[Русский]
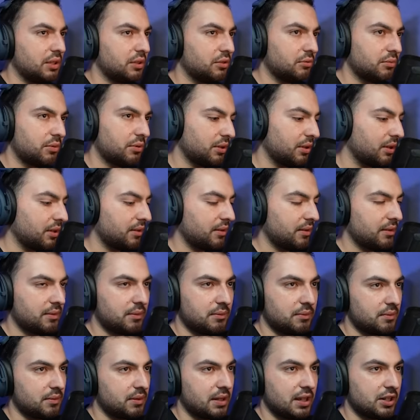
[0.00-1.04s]
думаю, я
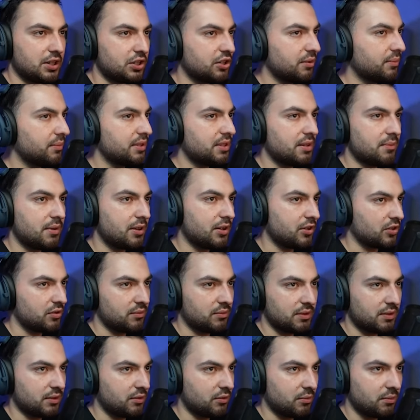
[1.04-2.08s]
ошибся
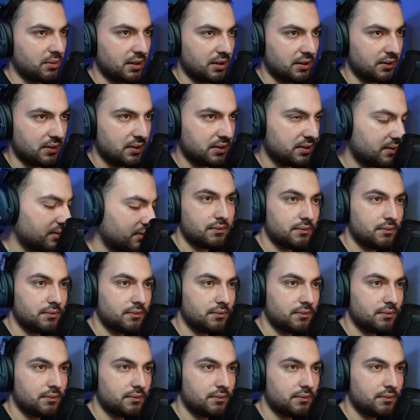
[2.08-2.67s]
максимум на рублей 200.